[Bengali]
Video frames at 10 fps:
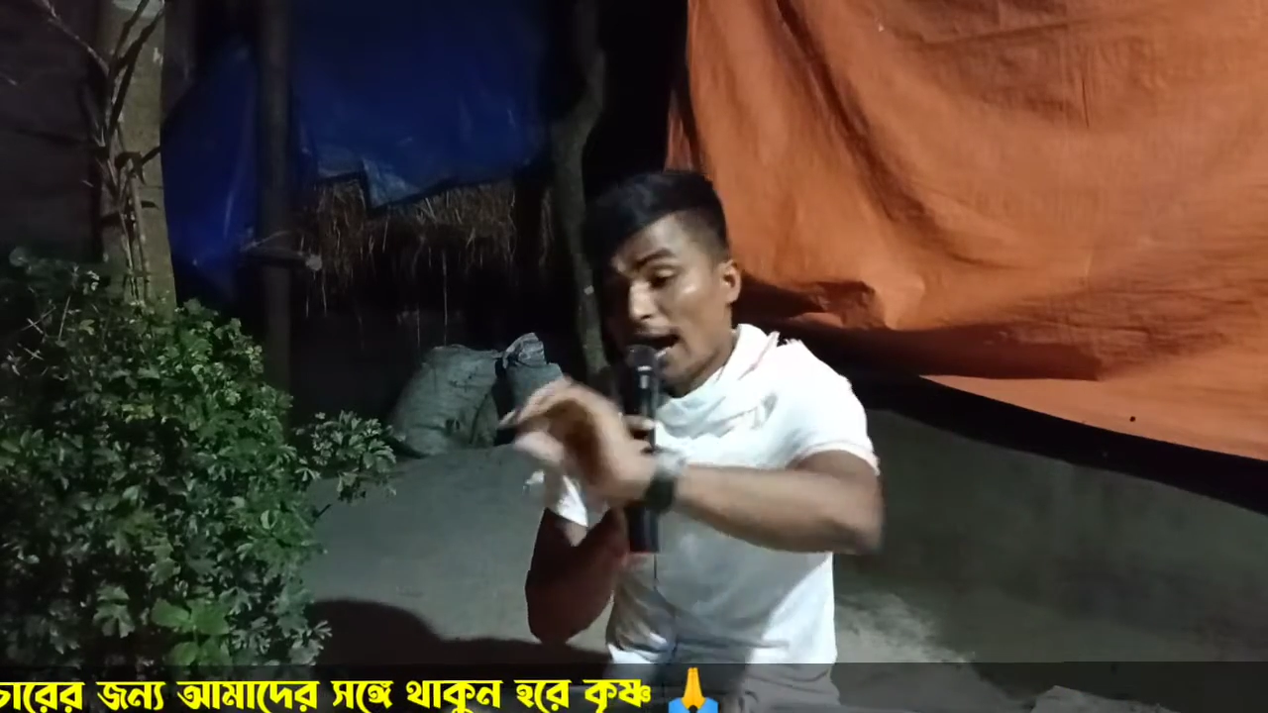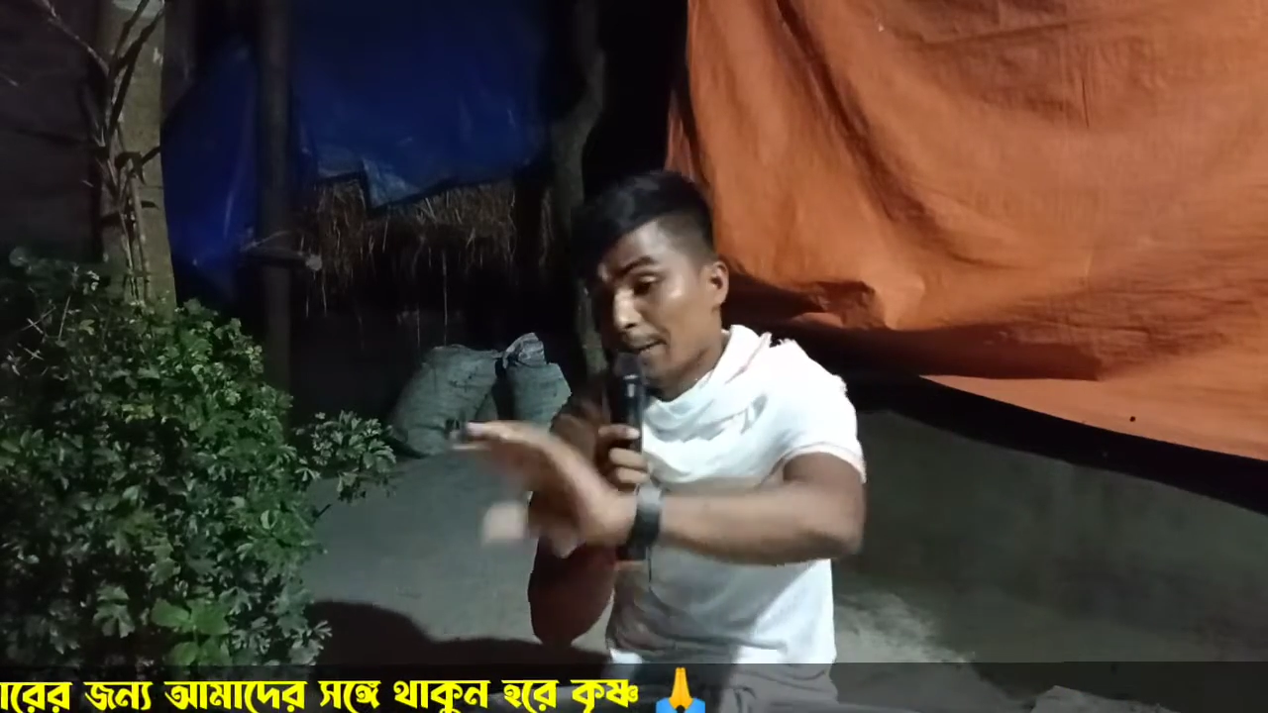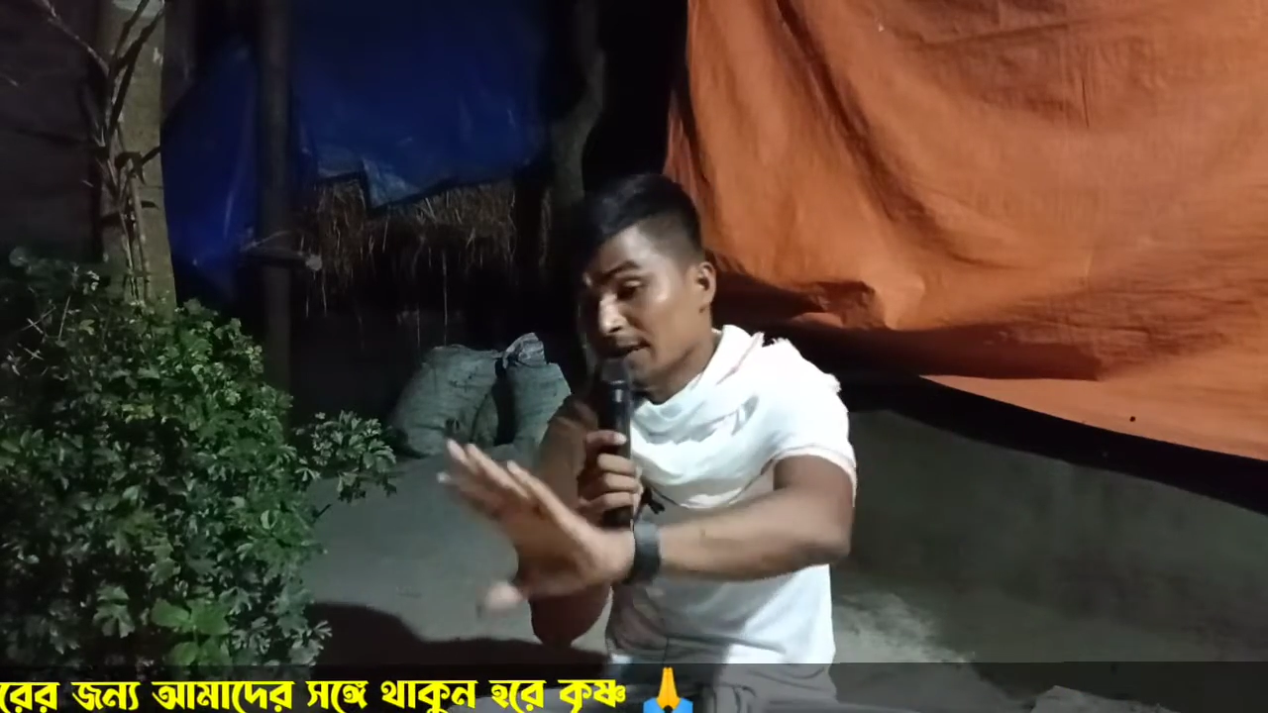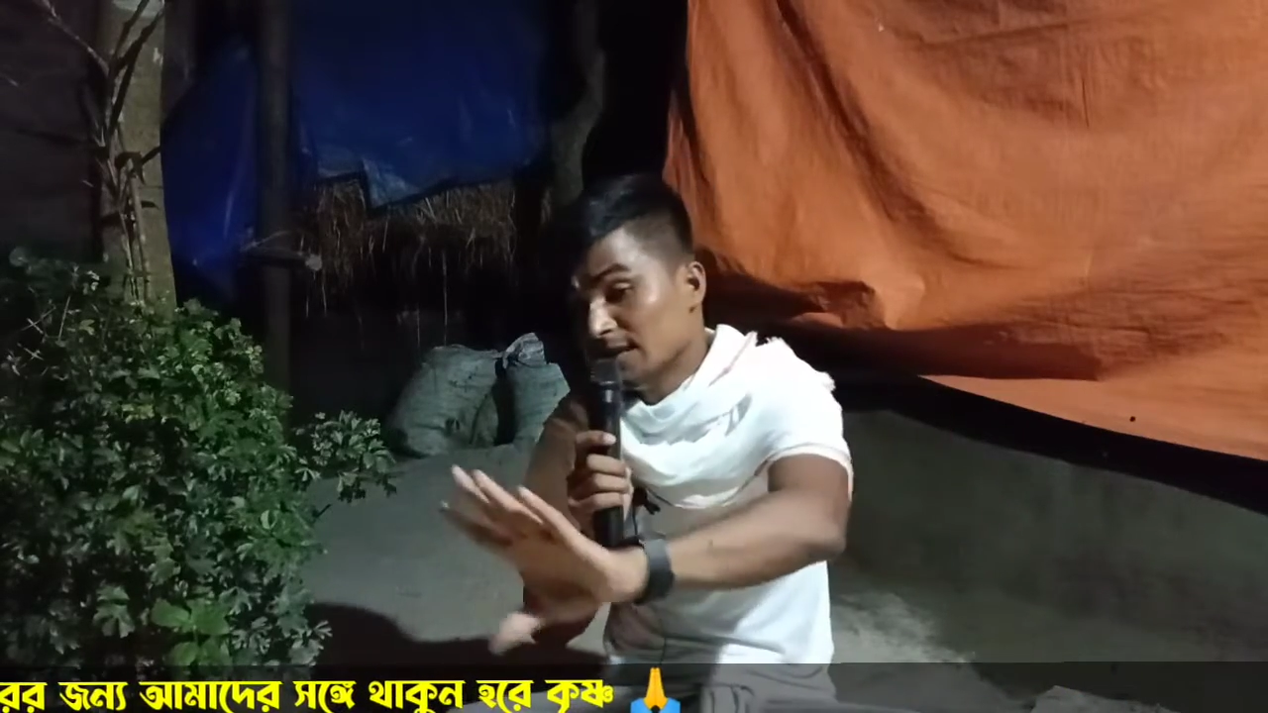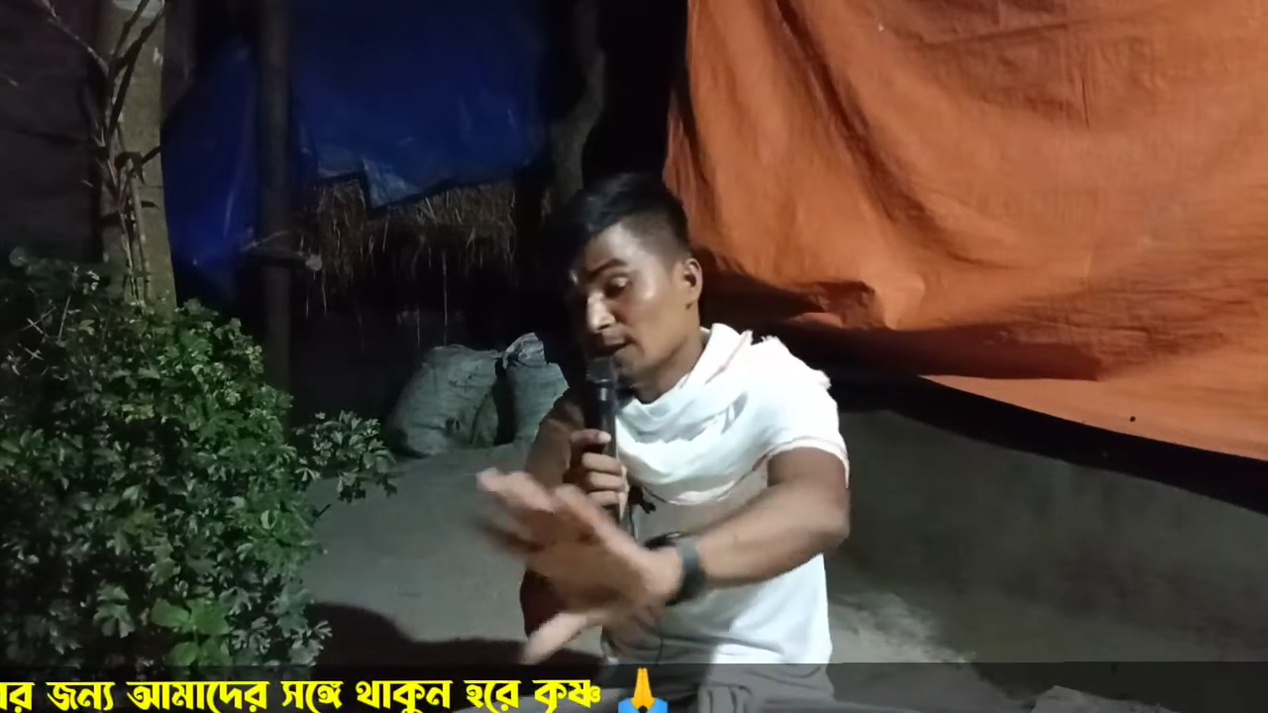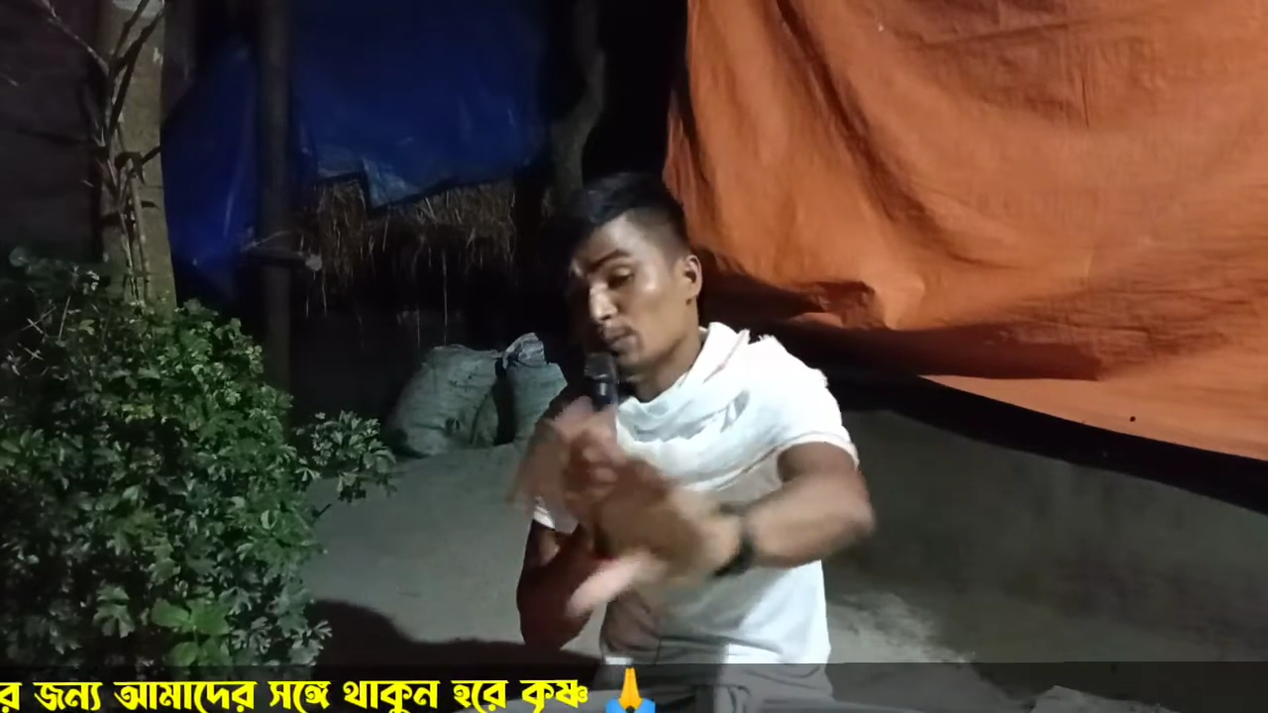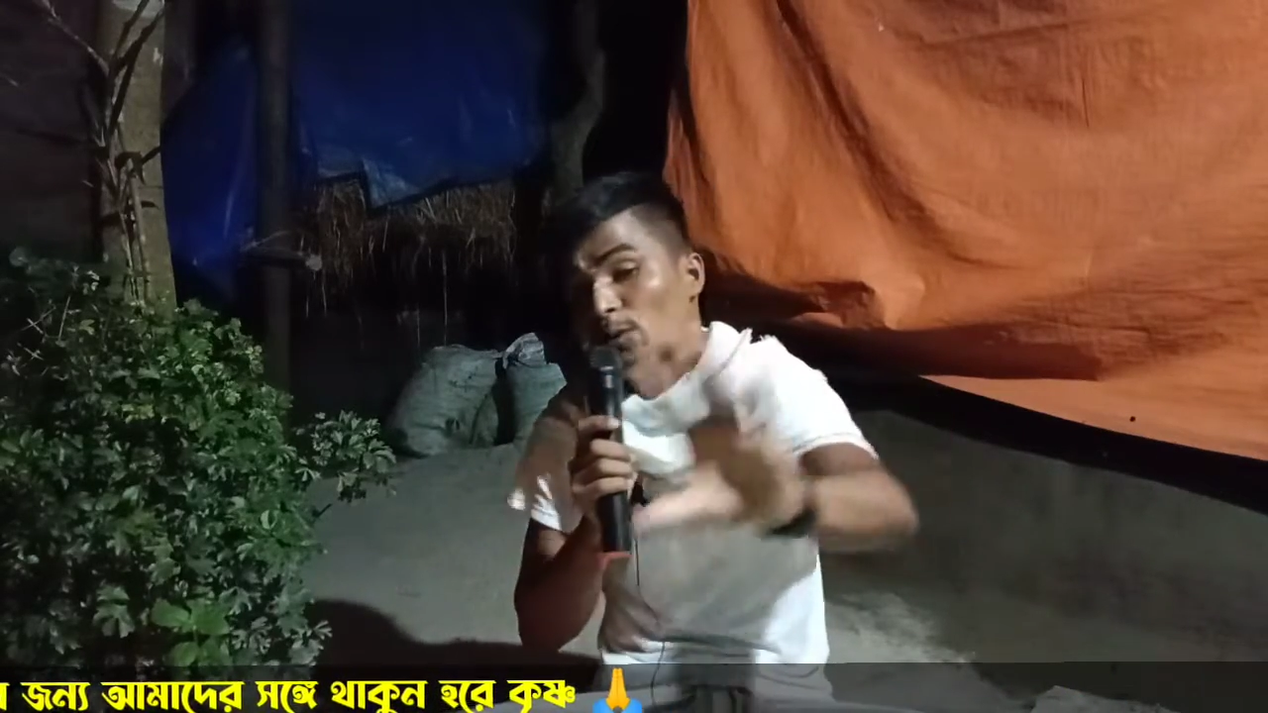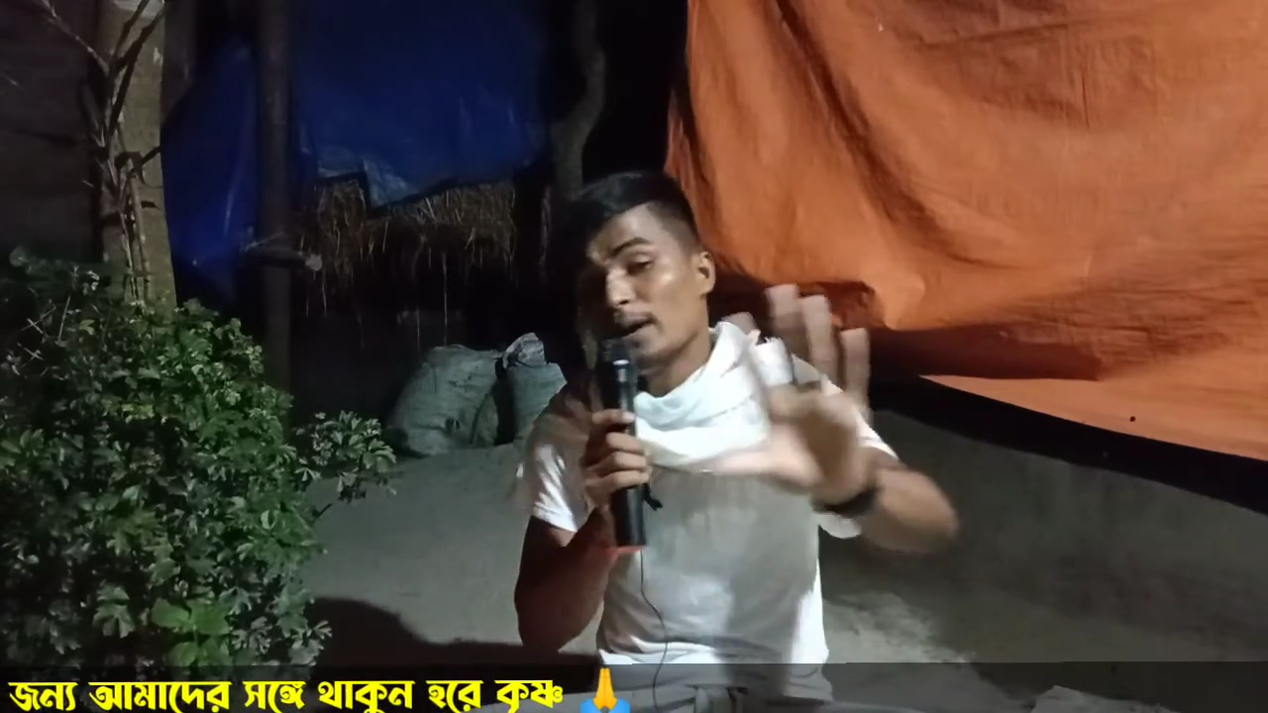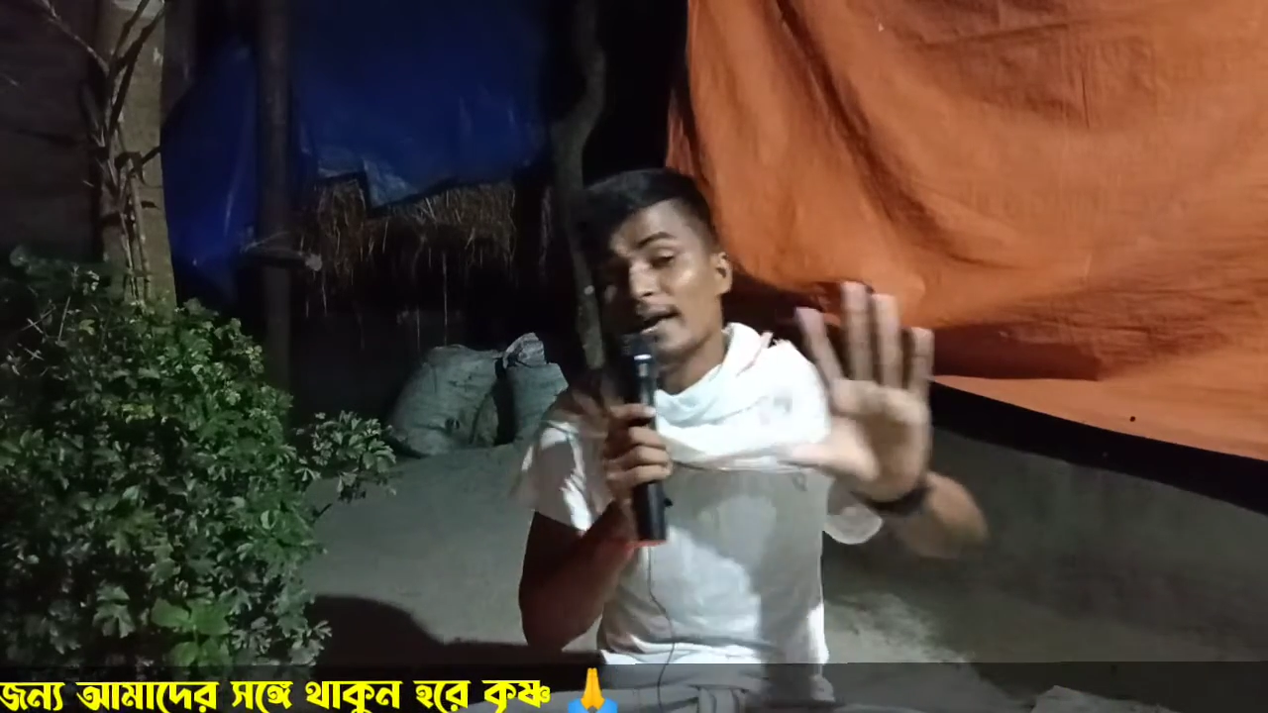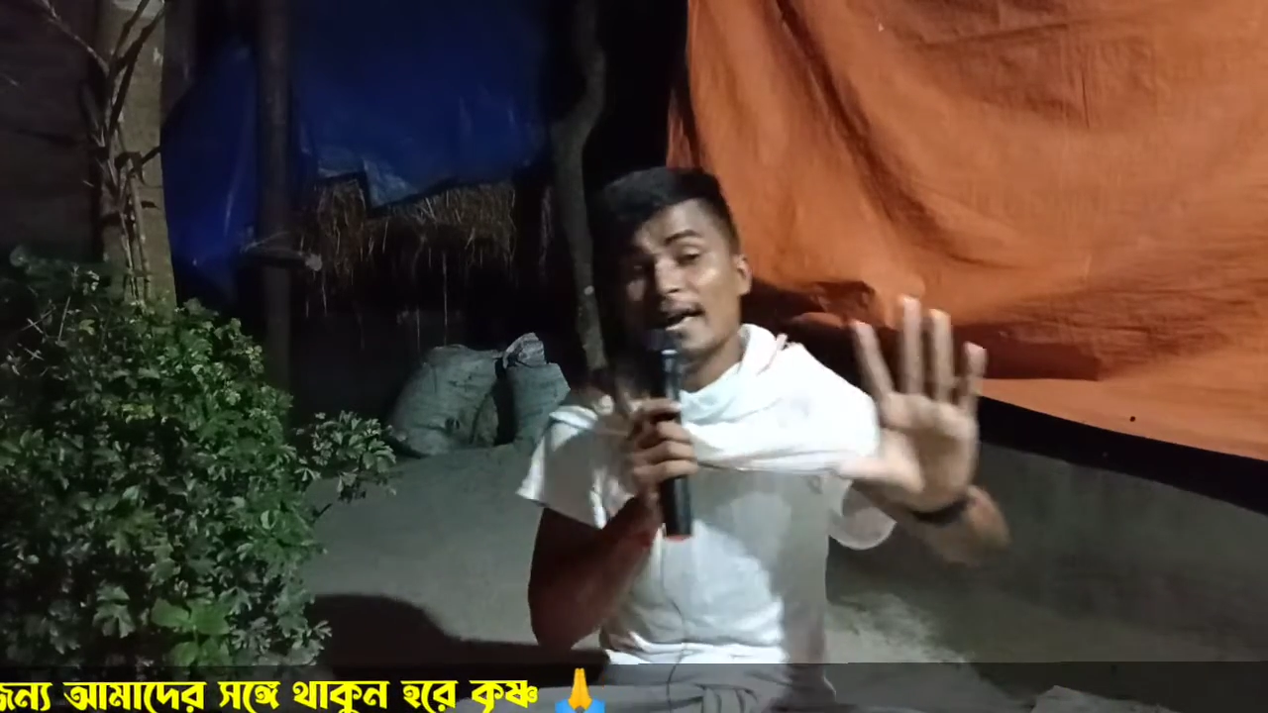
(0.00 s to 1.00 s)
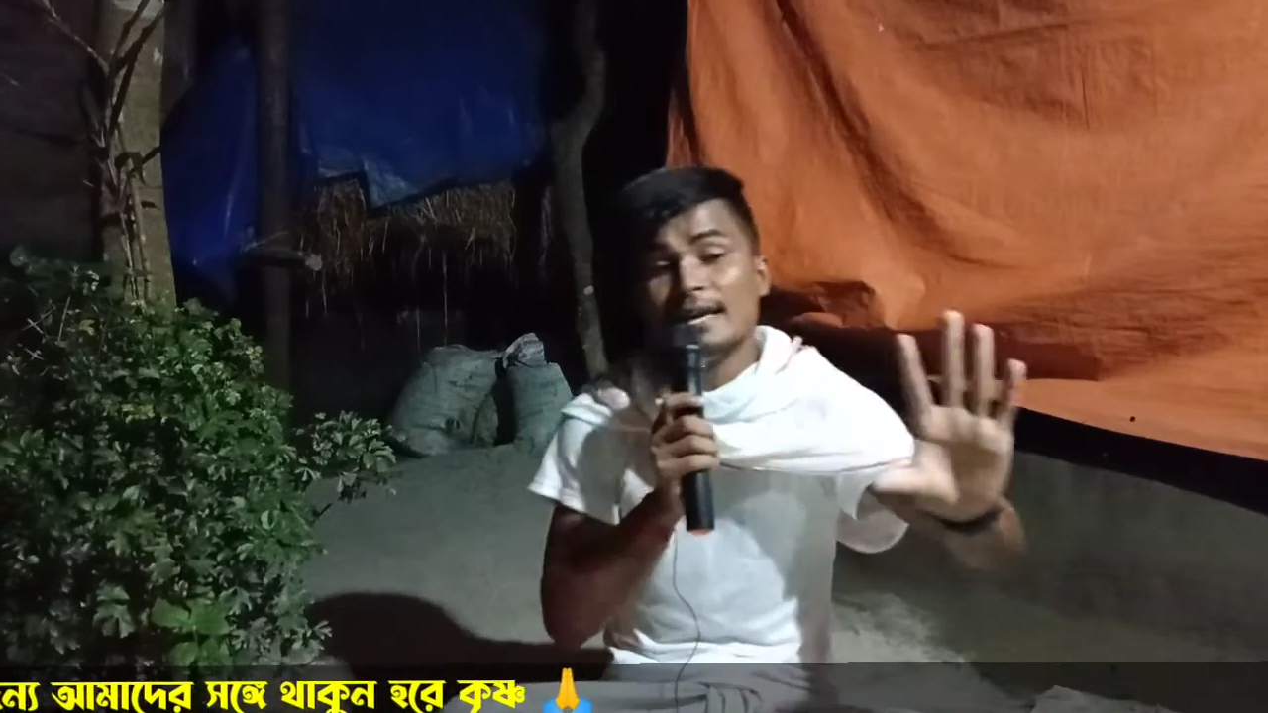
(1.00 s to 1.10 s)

আমি ইতিপূর্বে